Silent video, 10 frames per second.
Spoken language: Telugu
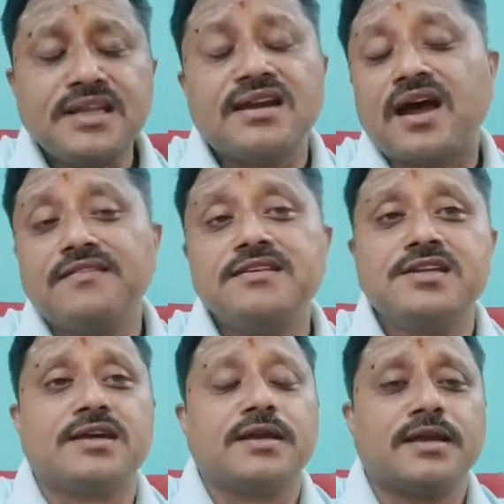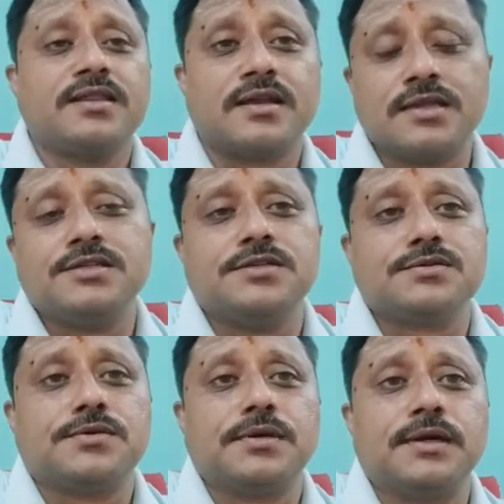రాశి చక్రం కింద అర్థం
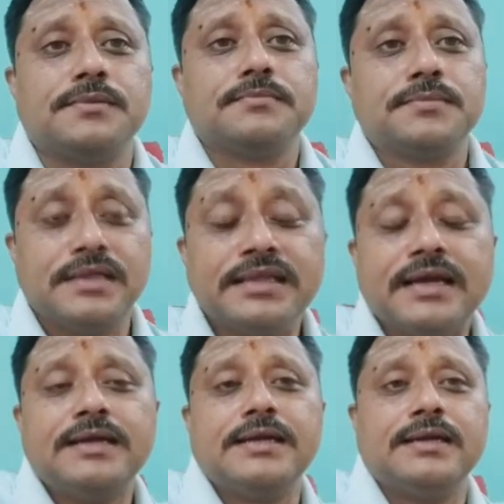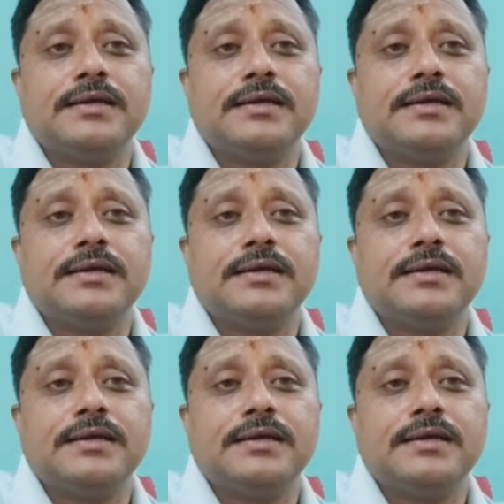చేసుకోండి ఎందుకంటే